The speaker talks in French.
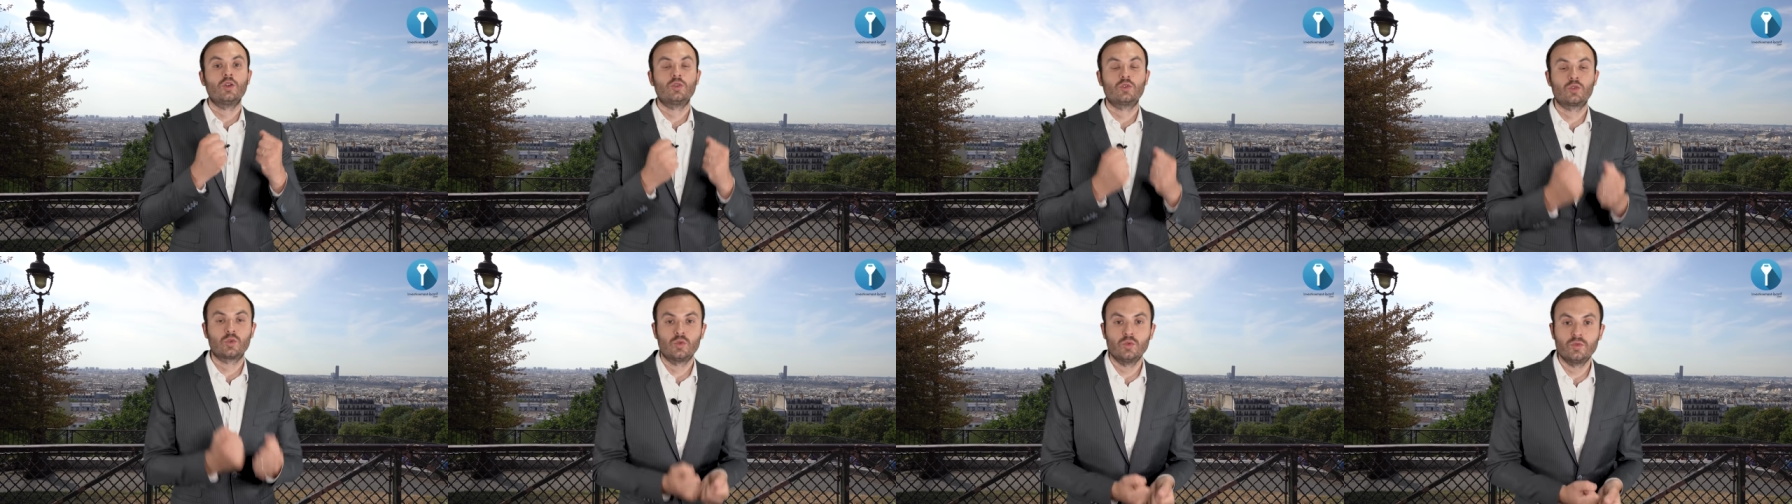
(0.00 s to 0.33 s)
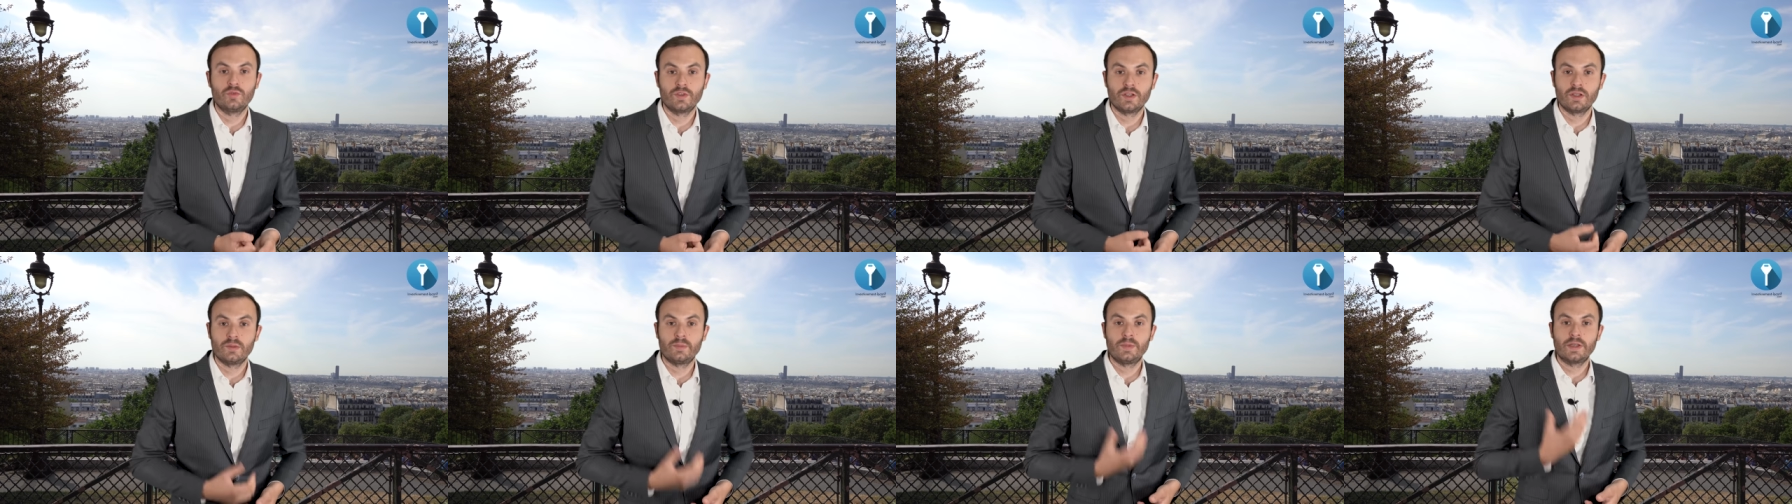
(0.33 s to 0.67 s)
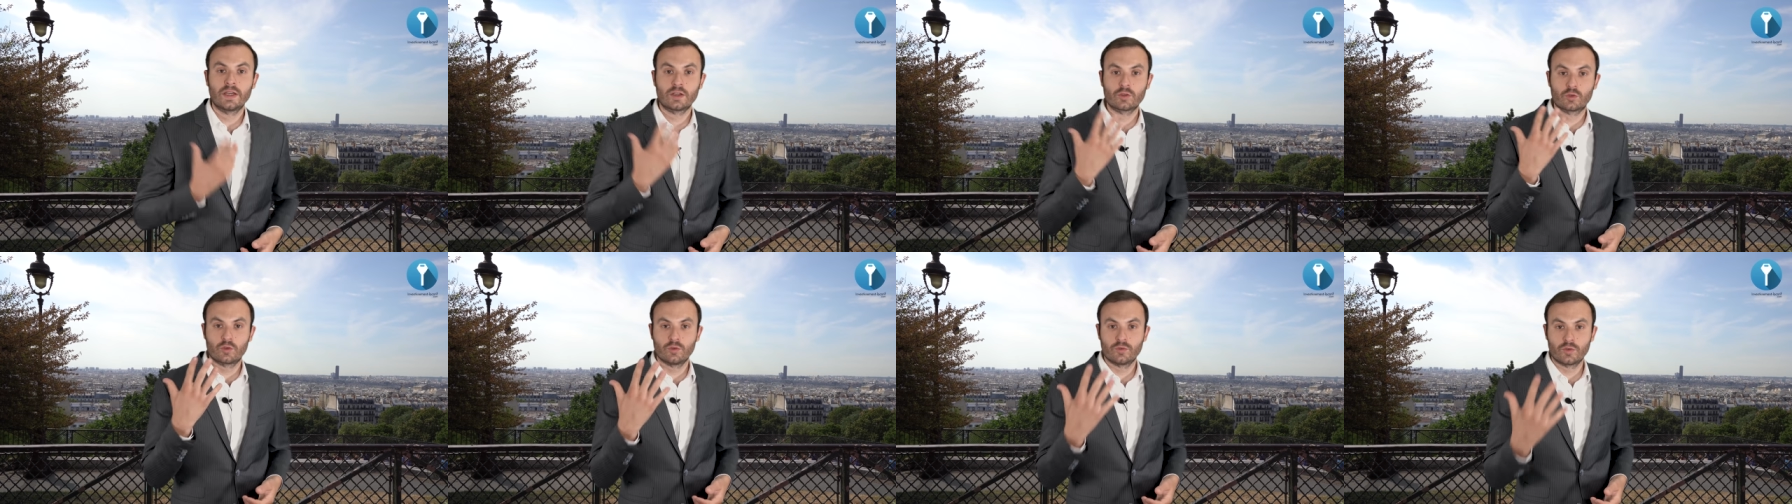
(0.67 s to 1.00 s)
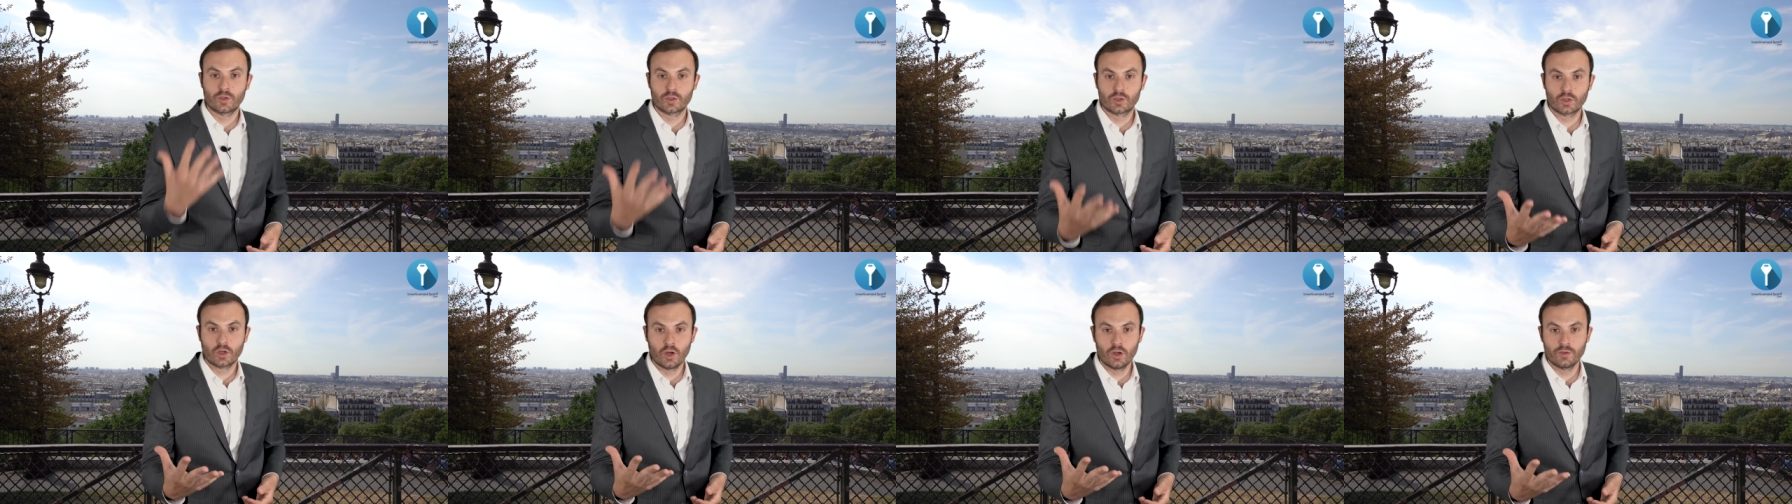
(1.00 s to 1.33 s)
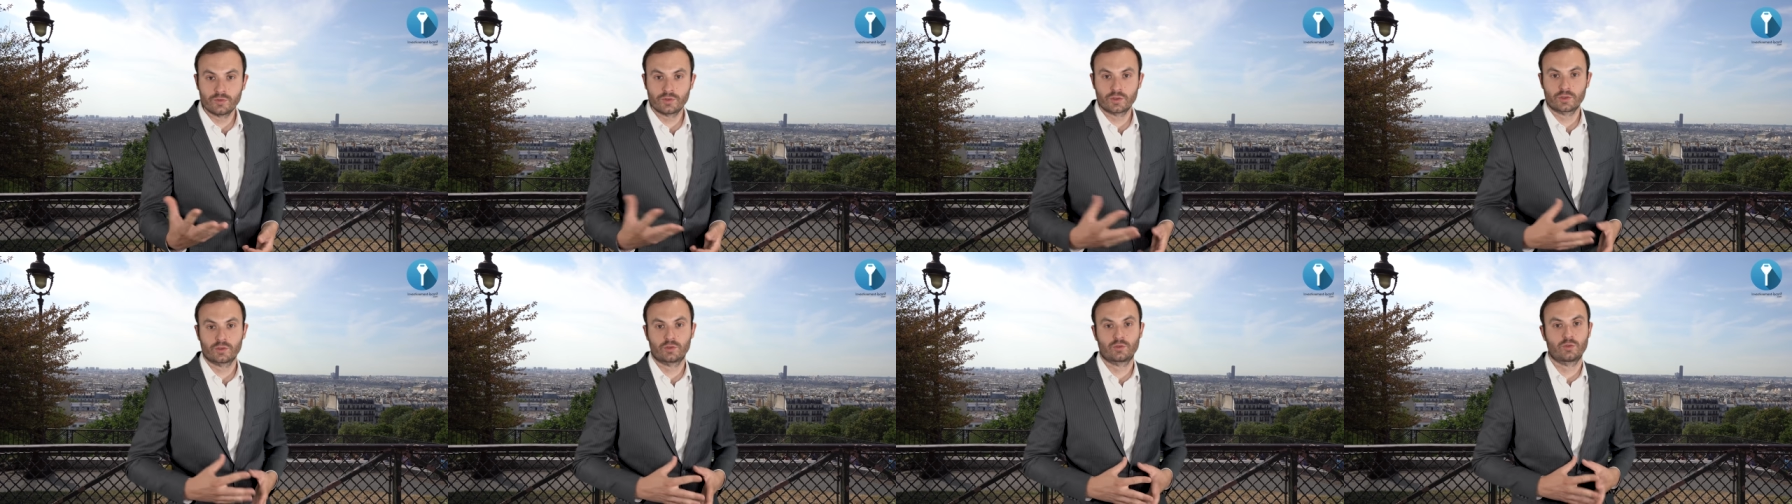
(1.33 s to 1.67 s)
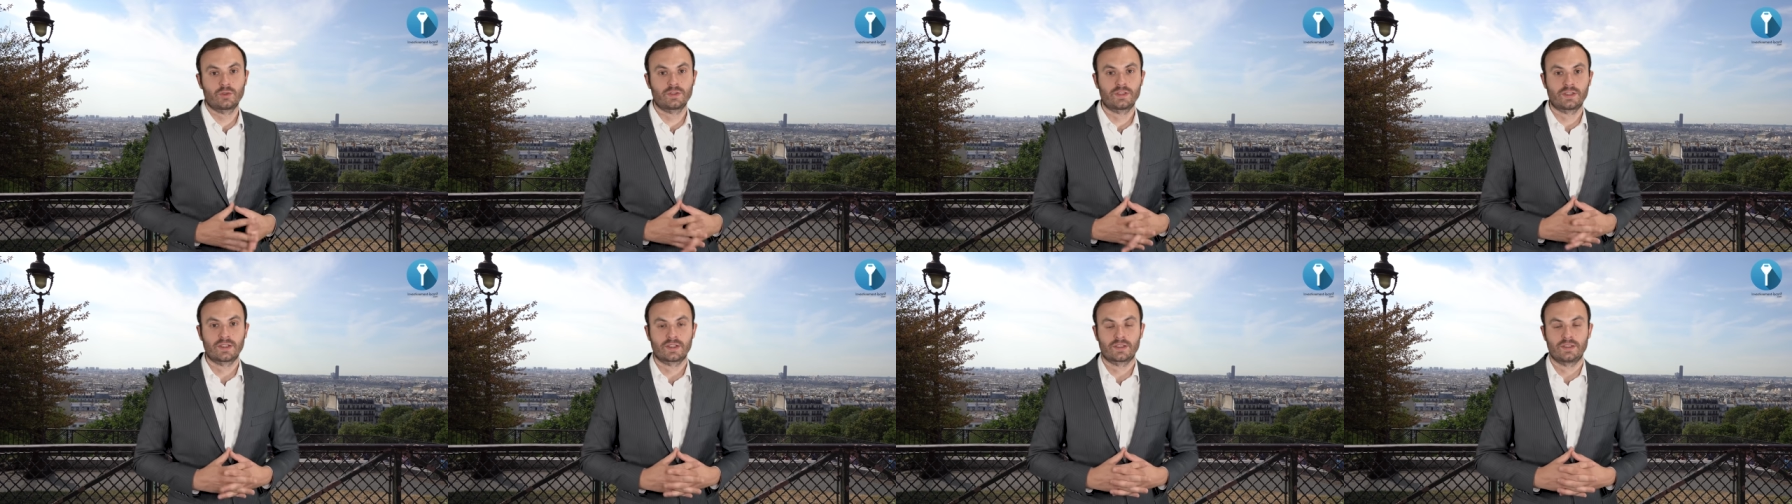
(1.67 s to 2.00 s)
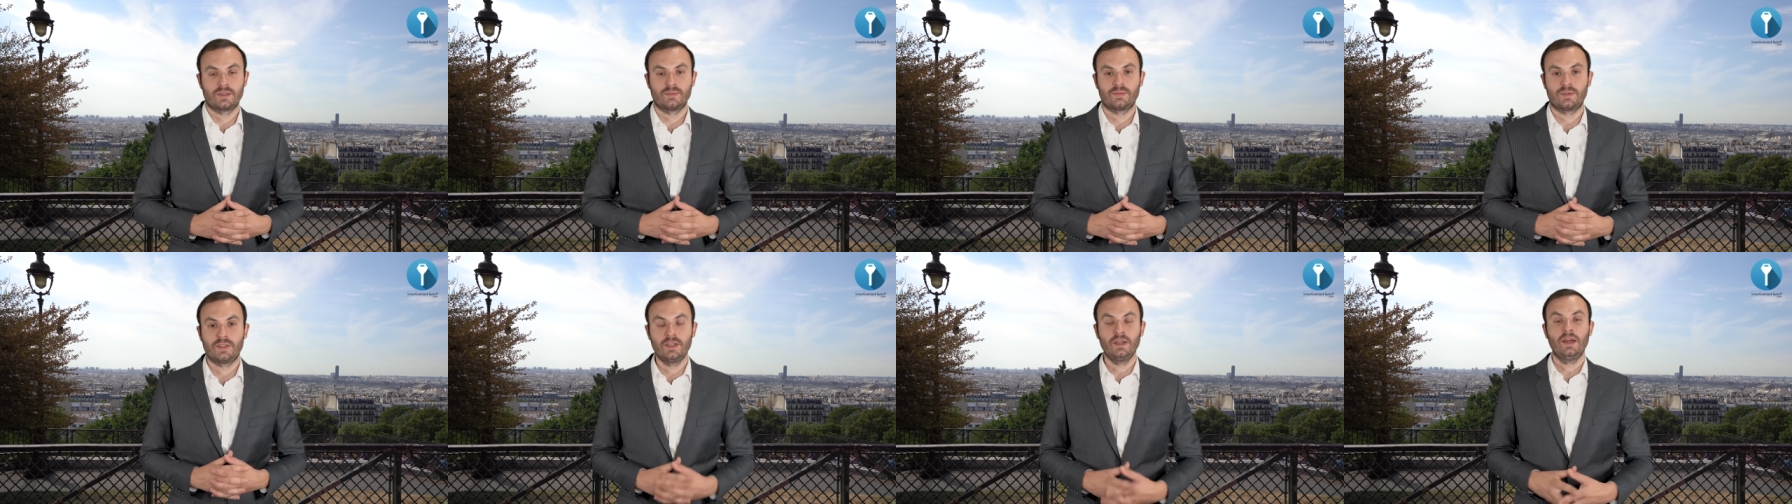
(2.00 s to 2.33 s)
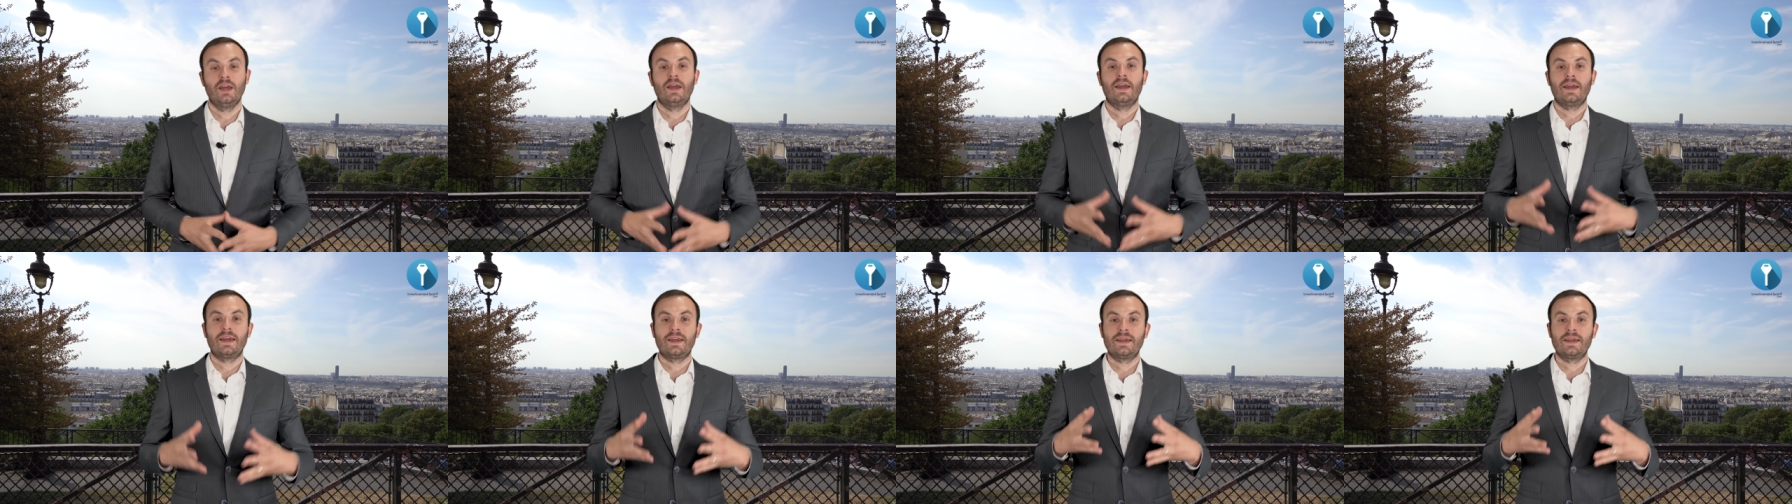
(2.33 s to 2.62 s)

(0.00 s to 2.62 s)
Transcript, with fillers: trouver le bien que votre offre soit acceptée